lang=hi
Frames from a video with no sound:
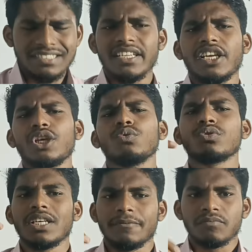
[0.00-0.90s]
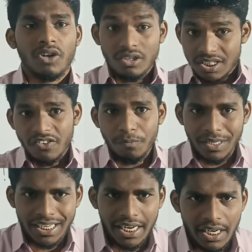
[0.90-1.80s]
ऐसा क्यों था और सिर्फ
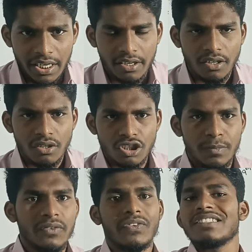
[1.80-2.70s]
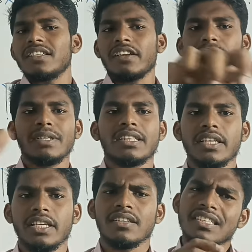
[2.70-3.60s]
मेरा ही नहीं जो मेरे फ्रेंड सर्कल में
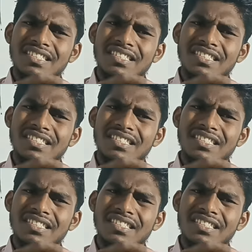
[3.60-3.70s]
थे